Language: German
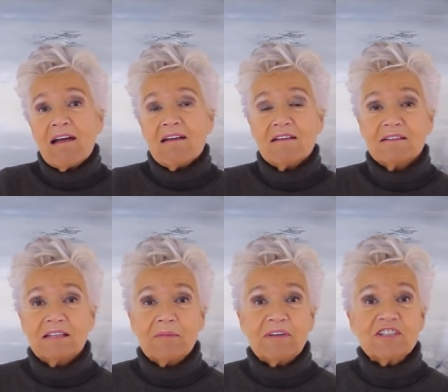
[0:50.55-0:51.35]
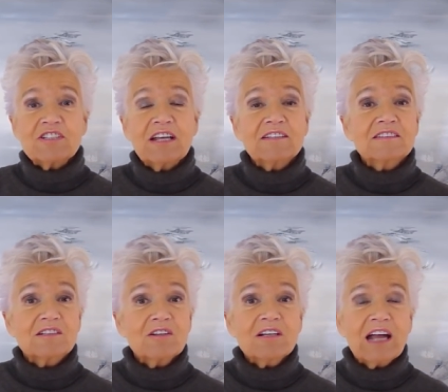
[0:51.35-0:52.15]
äh, der Mensch hat
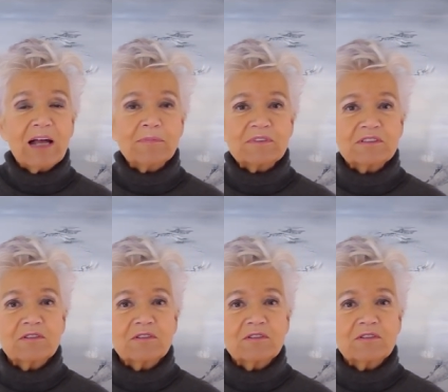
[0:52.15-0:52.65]
Glück gehabt,